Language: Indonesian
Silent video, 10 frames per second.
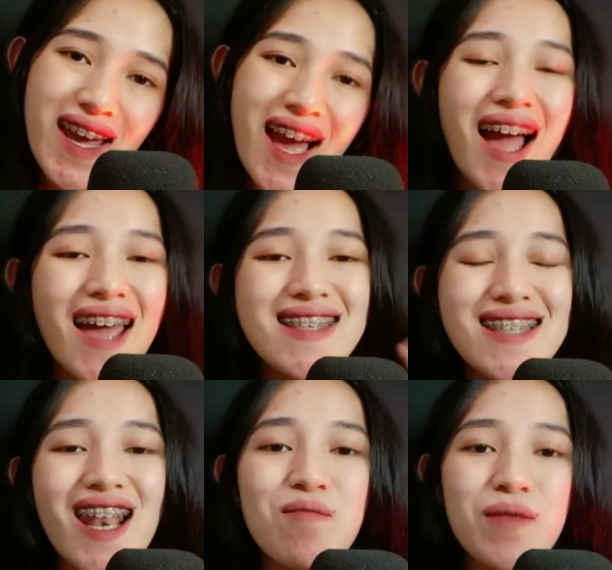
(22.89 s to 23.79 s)
hai,
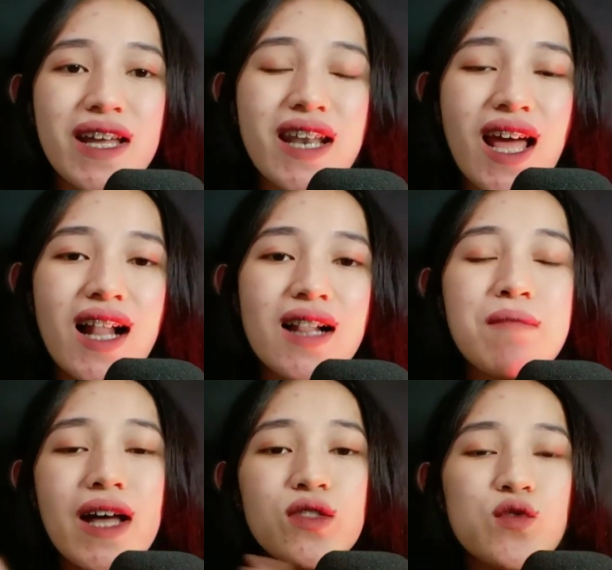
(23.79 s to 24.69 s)
salam kenal,
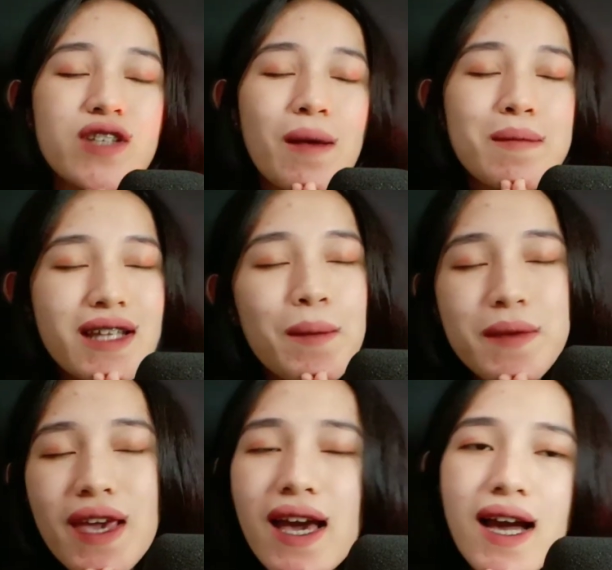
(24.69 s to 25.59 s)
bantu
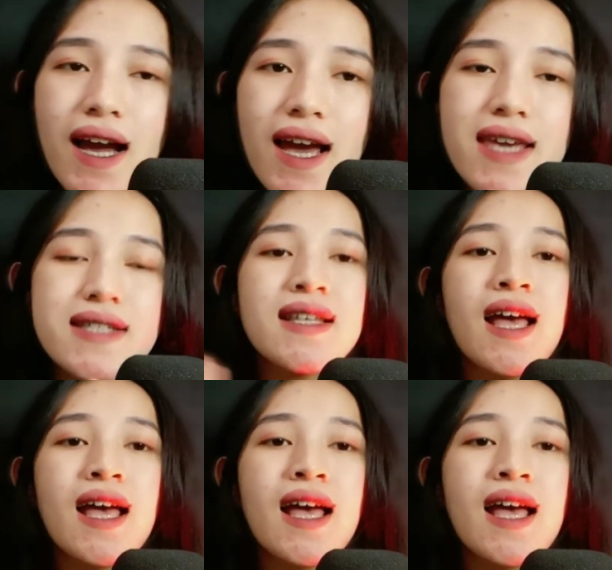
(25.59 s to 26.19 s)
subscribe-nya ya guys.